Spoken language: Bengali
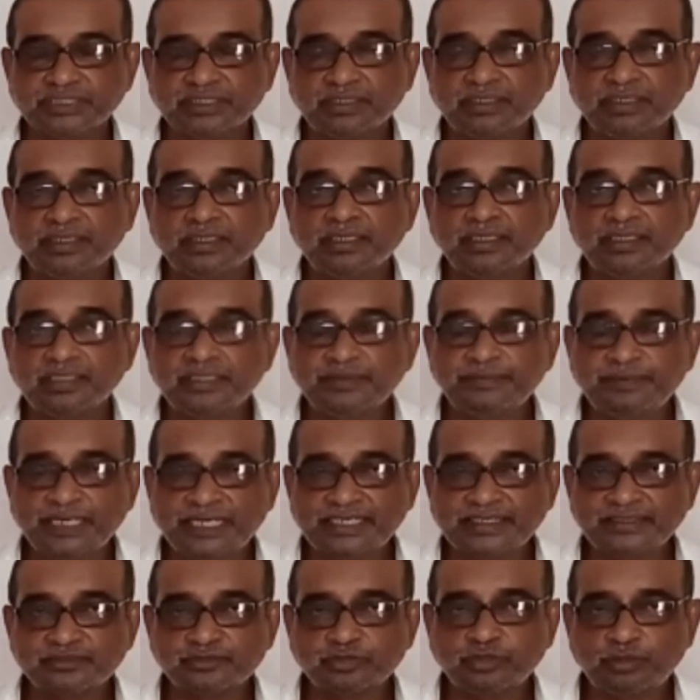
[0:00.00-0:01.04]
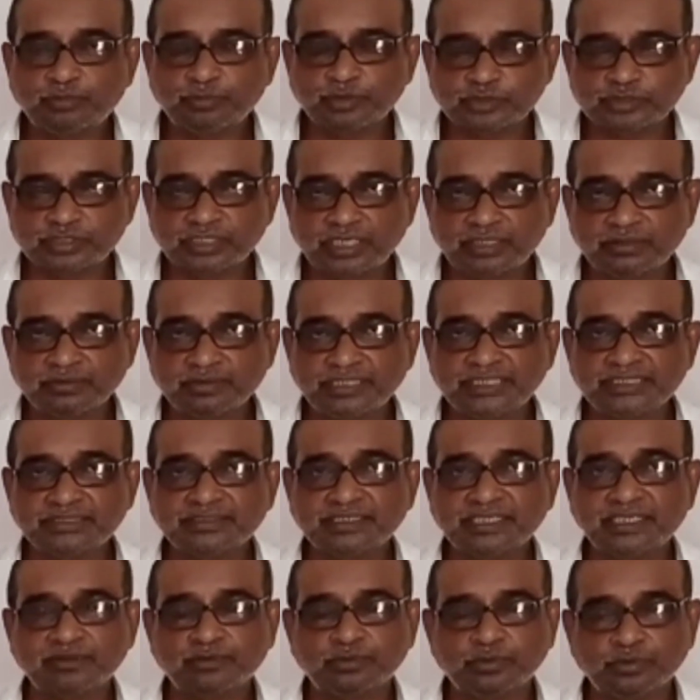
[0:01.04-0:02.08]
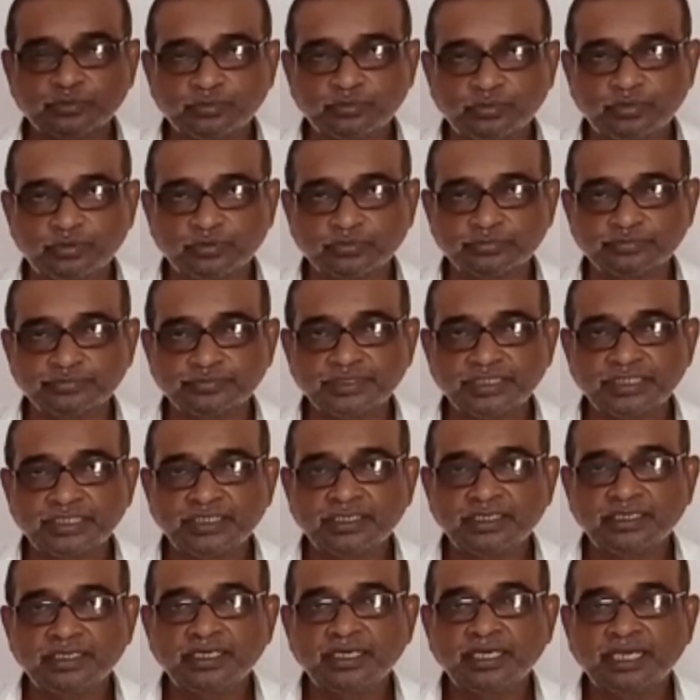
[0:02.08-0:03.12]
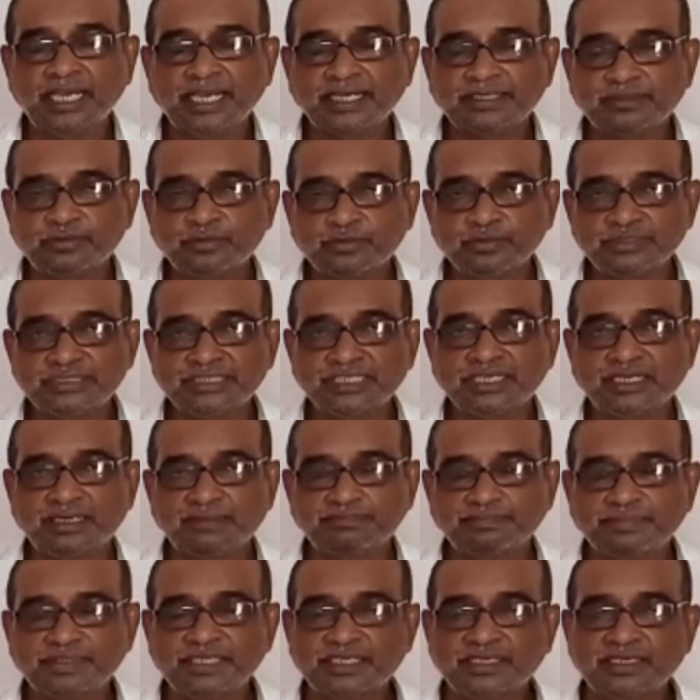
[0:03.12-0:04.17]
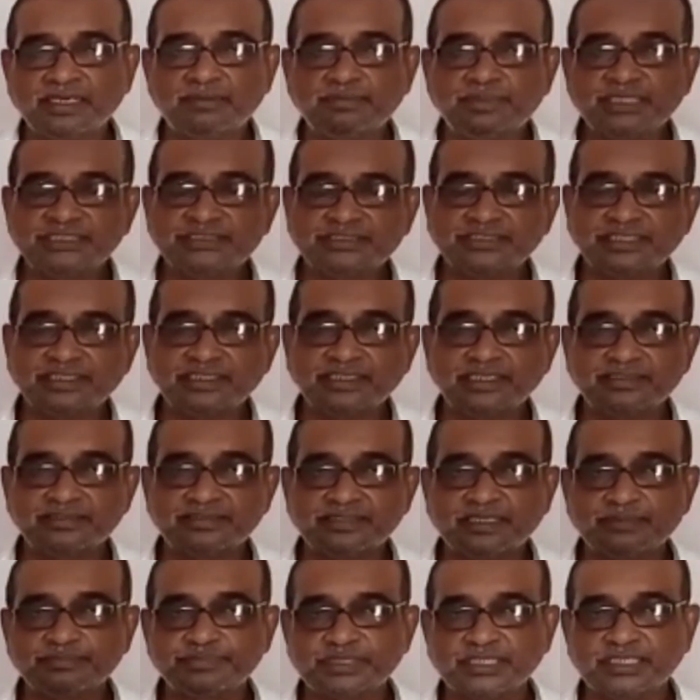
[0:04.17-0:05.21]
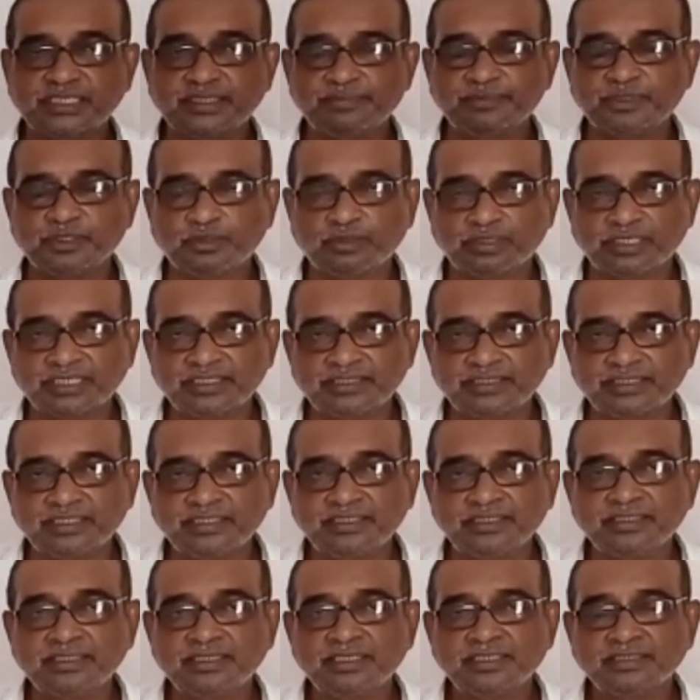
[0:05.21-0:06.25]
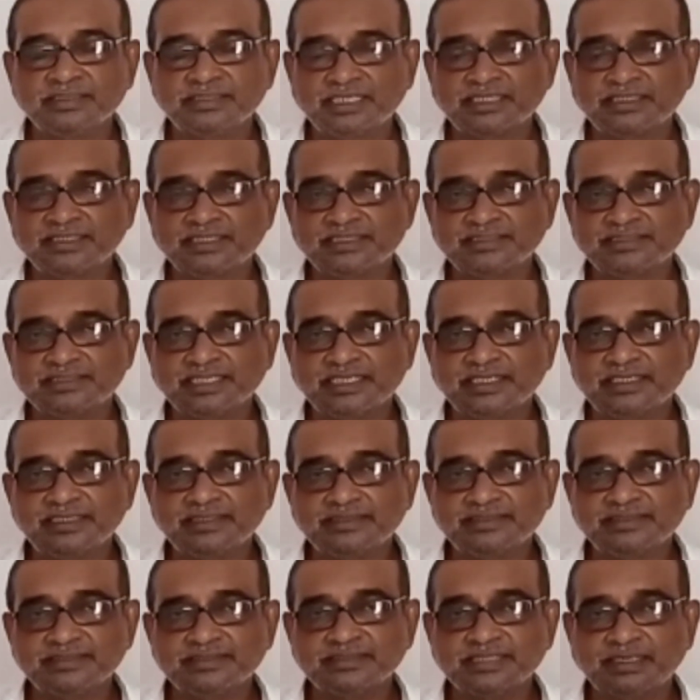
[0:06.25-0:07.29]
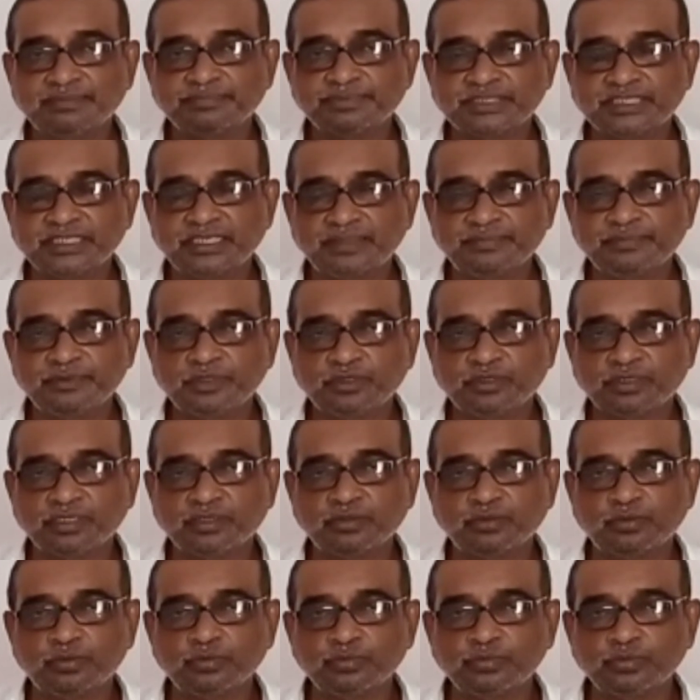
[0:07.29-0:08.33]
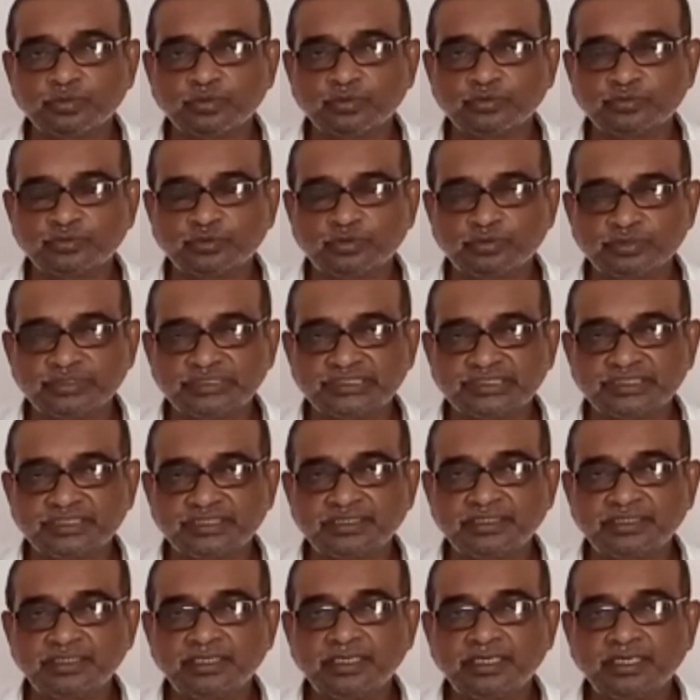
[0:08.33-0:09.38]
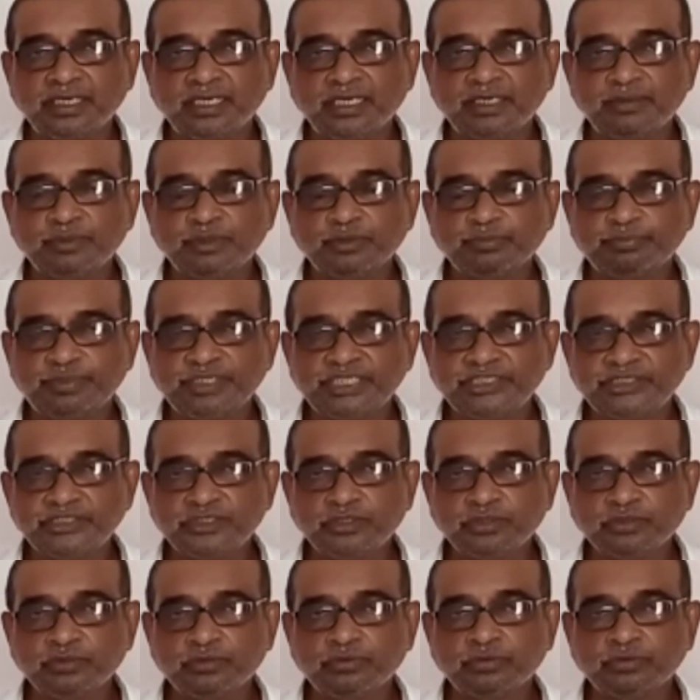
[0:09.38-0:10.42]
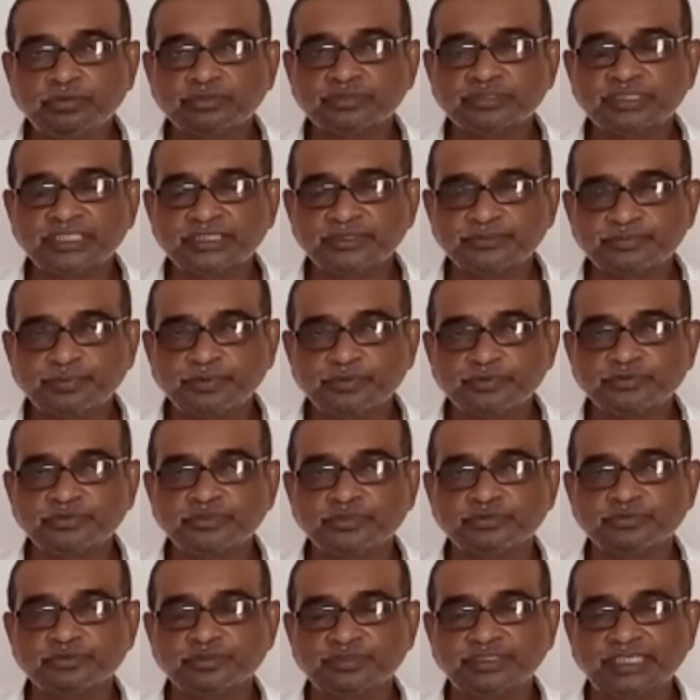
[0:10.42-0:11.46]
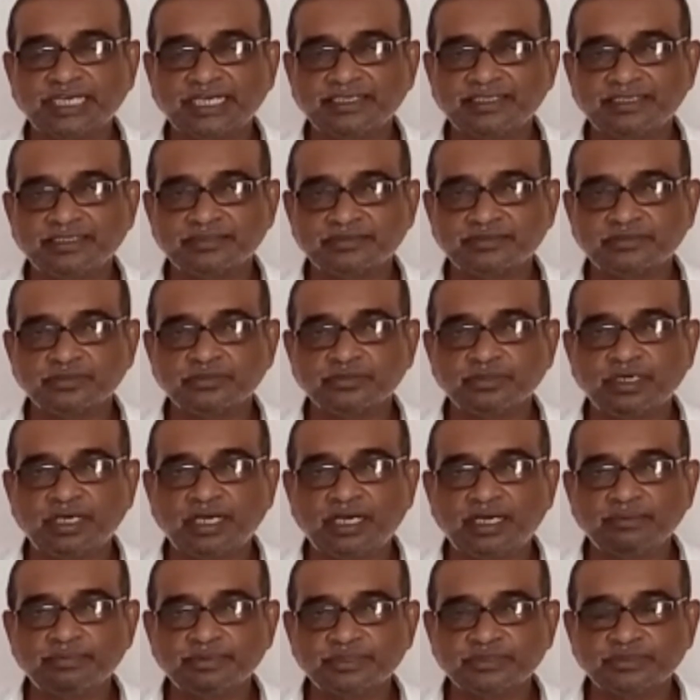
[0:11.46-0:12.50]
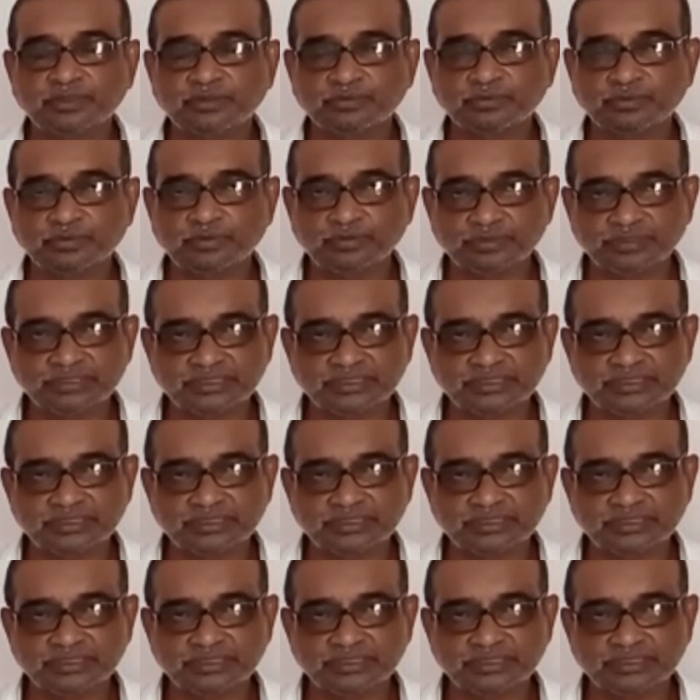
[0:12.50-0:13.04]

লিভারের সমস্যা হলে তার লক্ষণ এখনও যারা আপনারা আমার চ্যানেল সাবস্ক্রাইব করেননি তাদেরকে চ্যানেলটি সাবস্ক্রাইব করার অনুরোধ করছি এবং ভিডিওগুলো শেষ পর্যন্ত দেখার জন্য আবেদন করছি